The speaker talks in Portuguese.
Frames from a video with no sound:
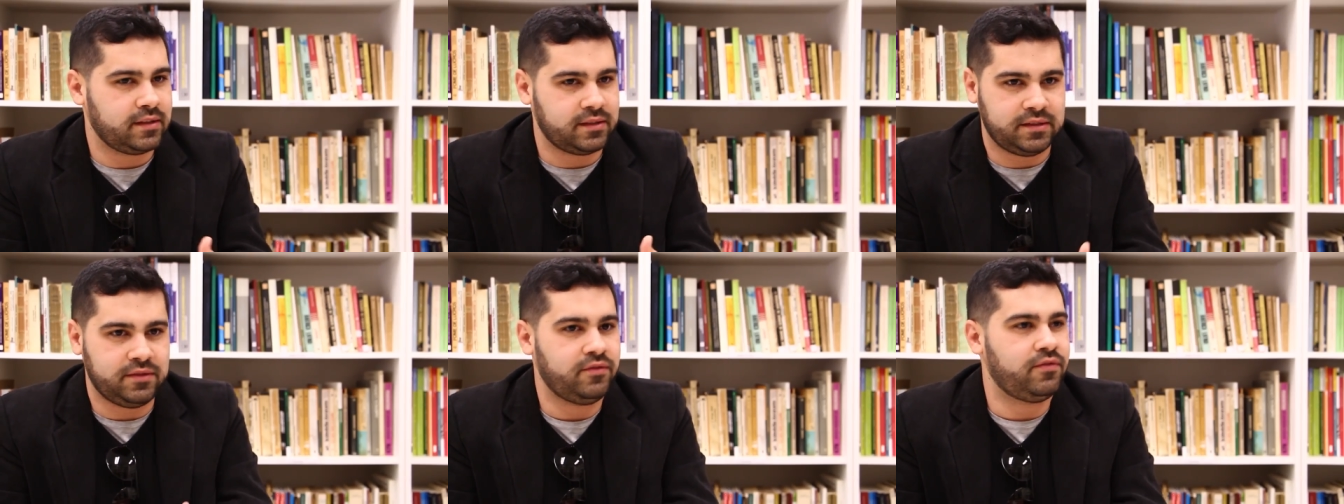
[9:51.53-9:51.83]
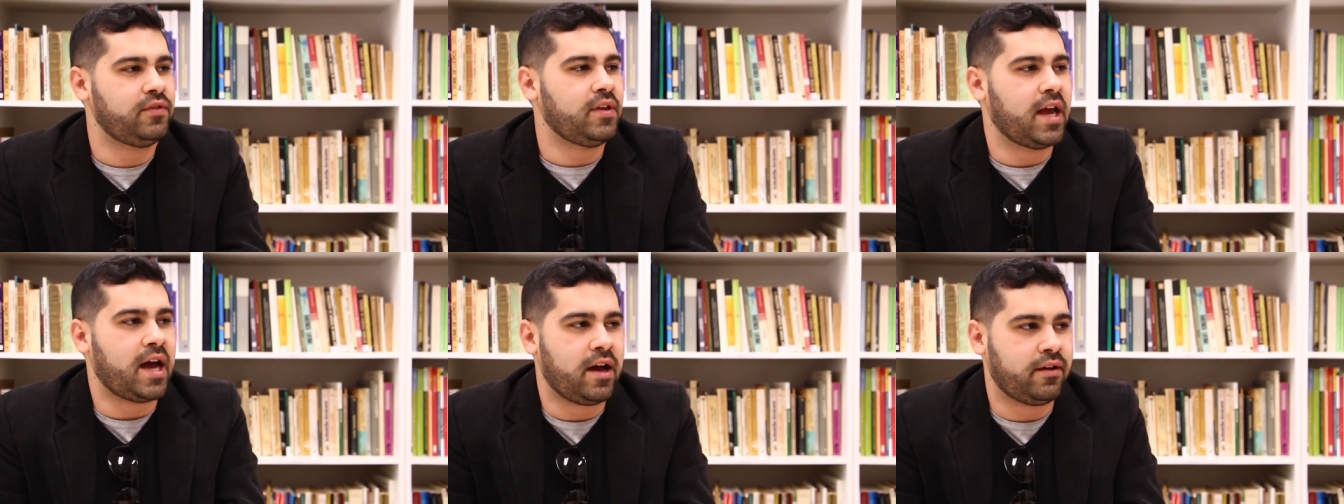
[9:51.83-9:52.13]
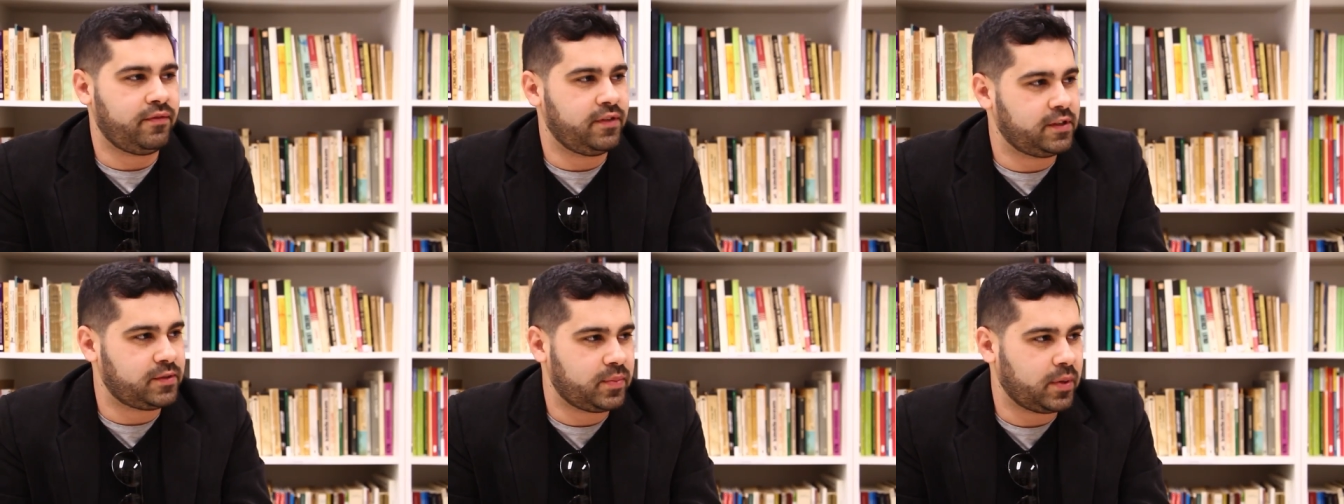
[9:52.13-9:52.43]

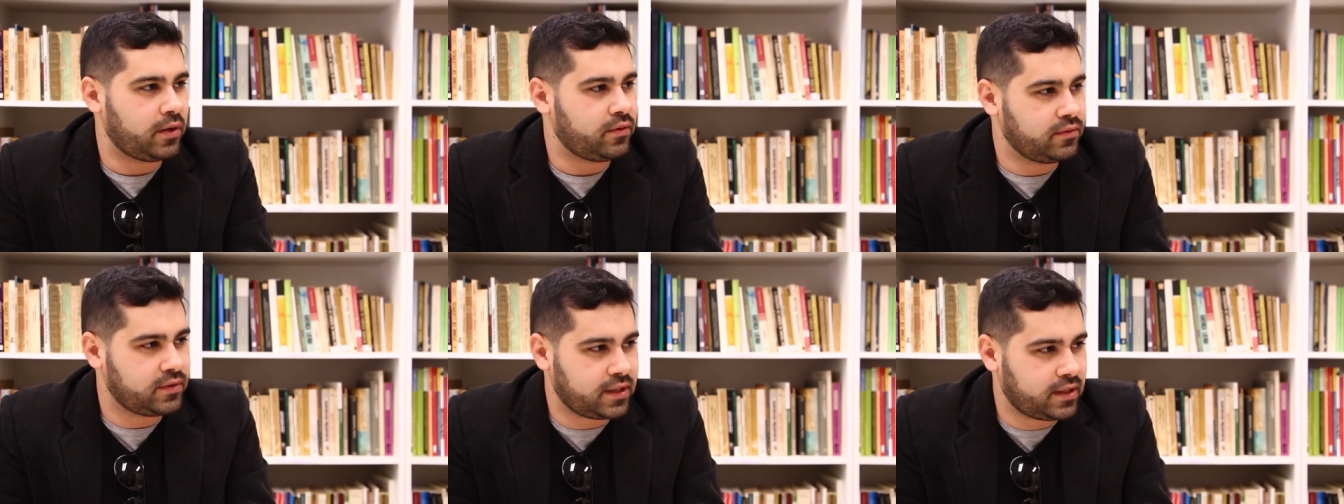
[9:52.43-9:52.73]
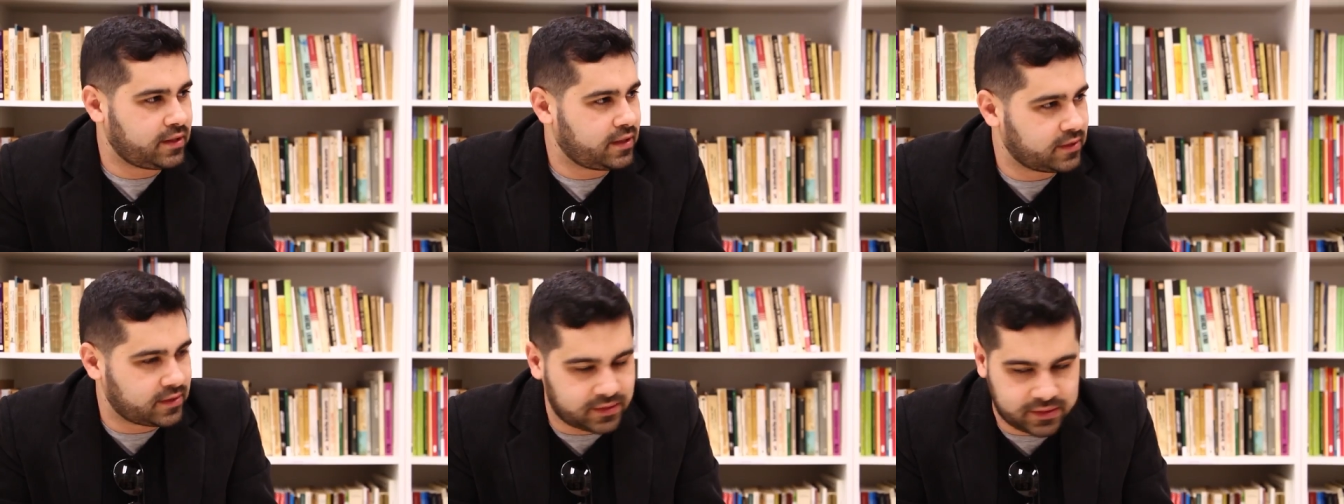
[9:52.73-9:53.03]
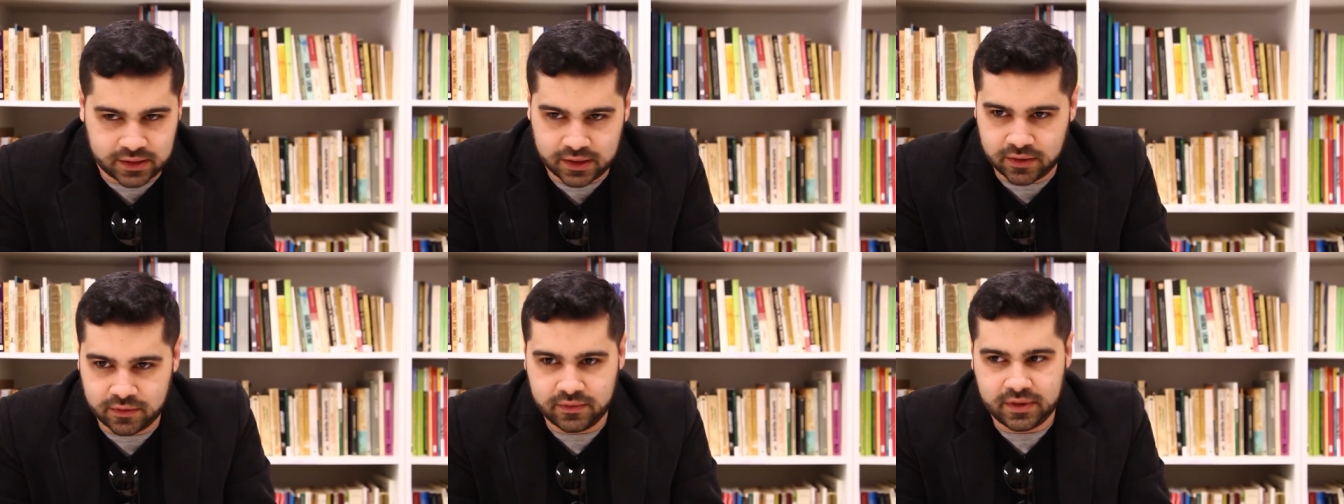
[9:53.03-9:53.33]
inviáveis para a
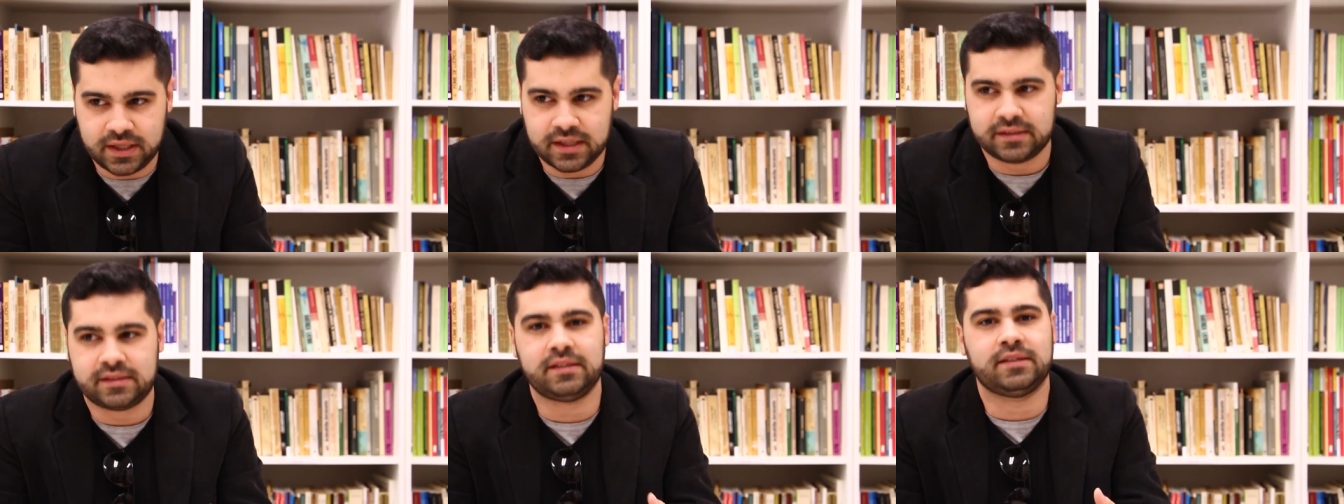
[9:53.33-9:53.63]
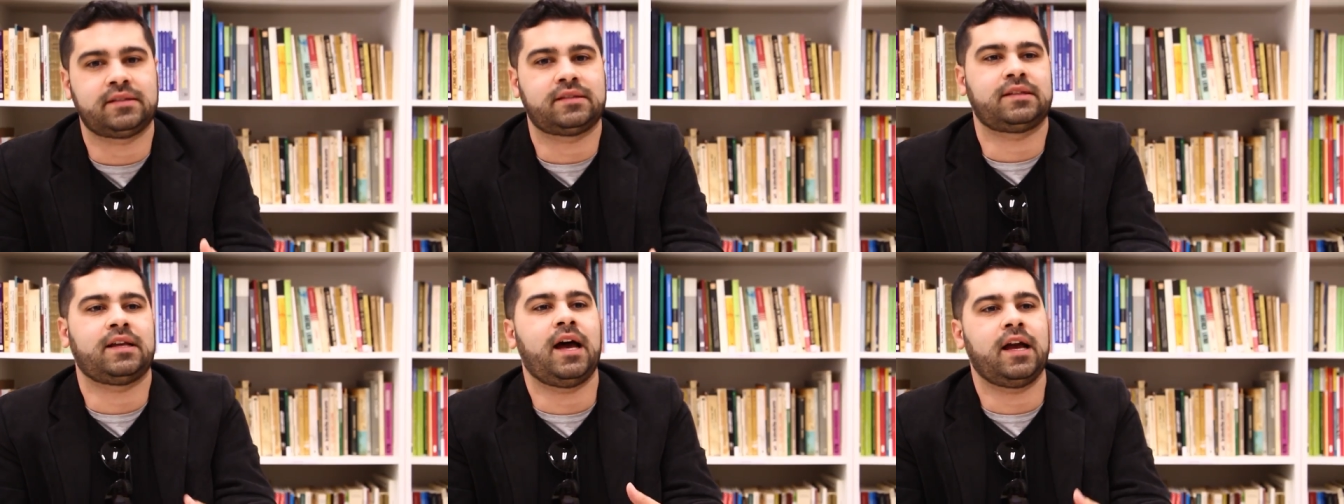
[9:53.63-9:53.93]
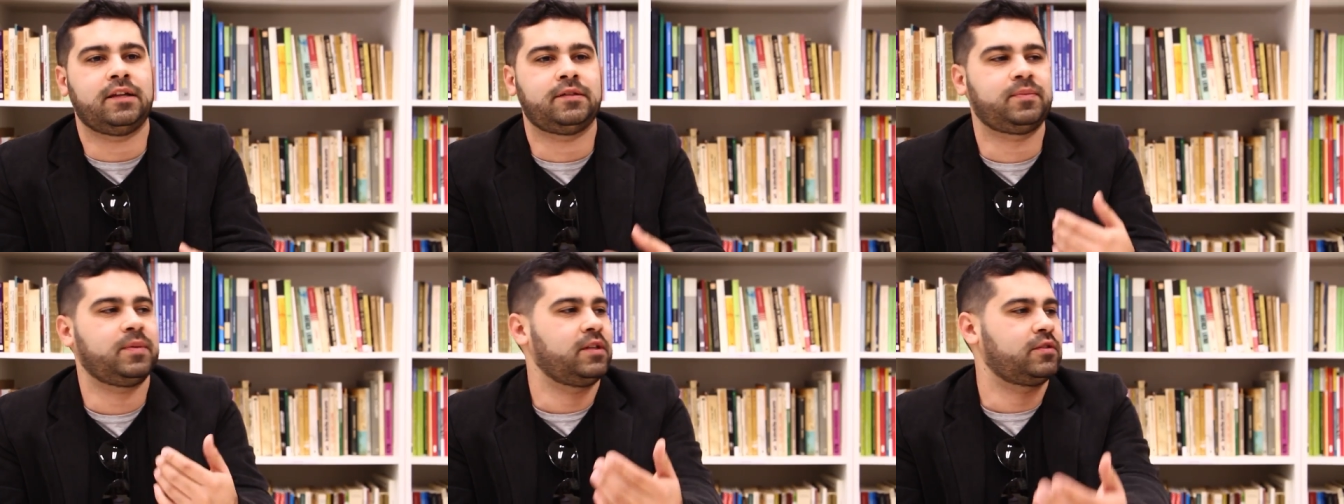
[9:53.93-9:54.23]
contratação e
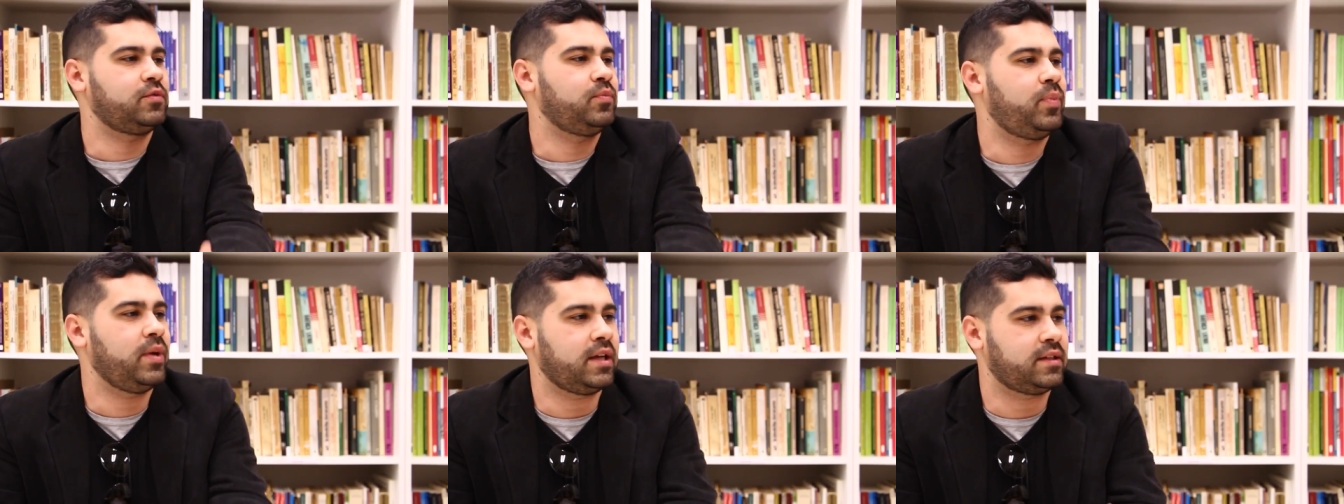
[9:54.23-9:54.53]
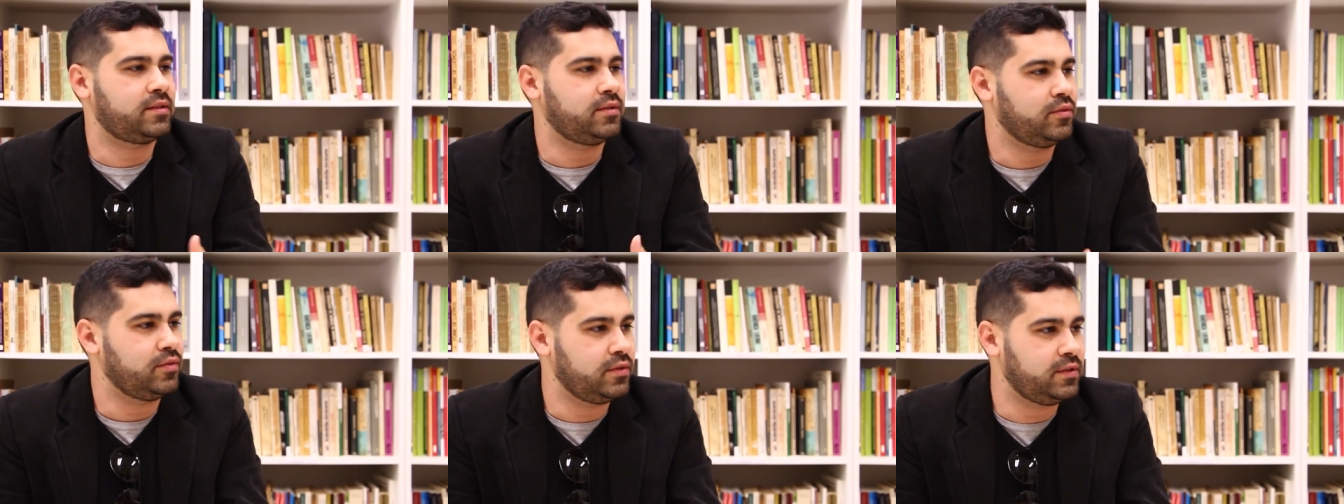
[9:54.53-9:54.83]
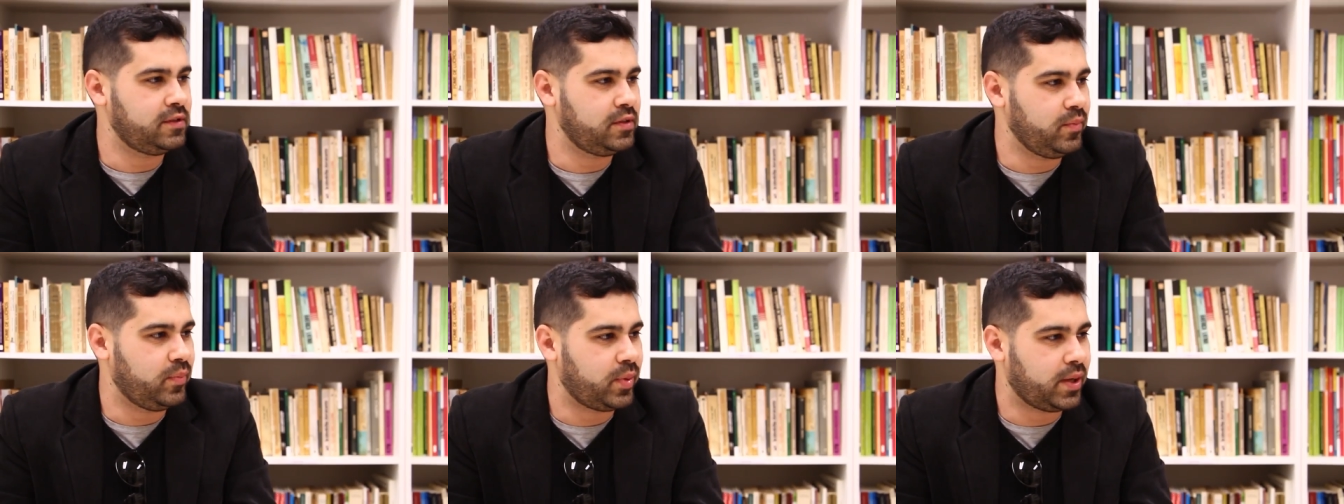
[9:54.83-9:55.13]
necessárias para a superação do
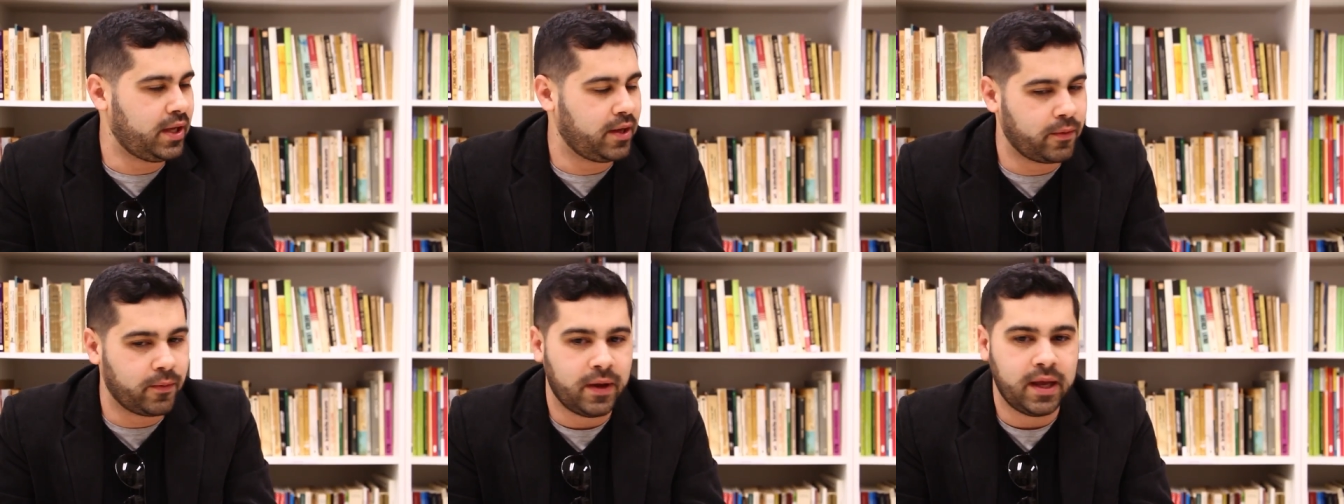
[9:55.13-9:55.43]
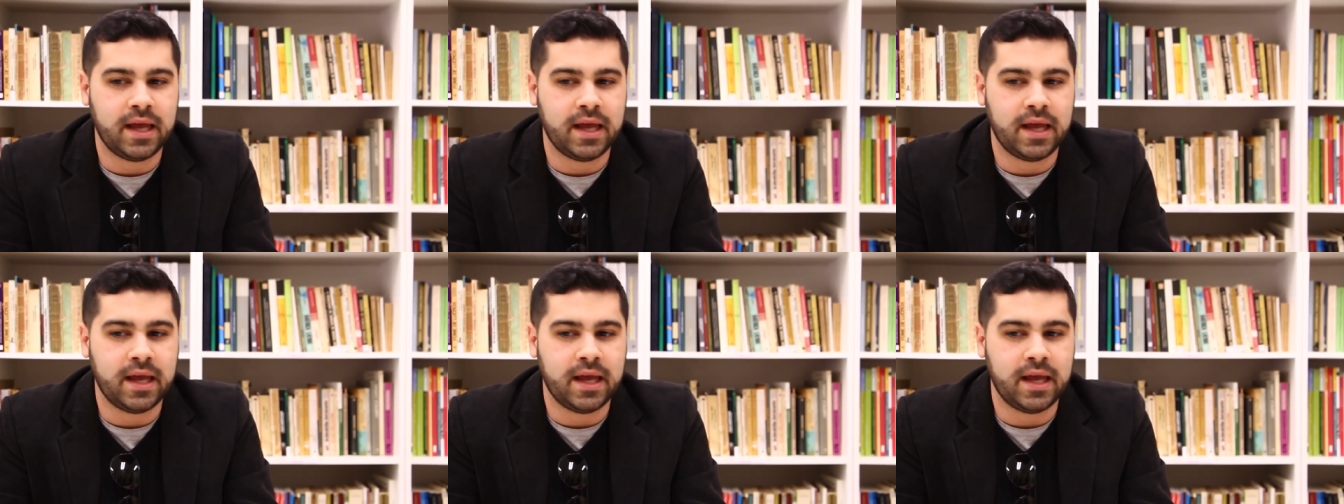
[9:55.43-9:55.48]
desemprego.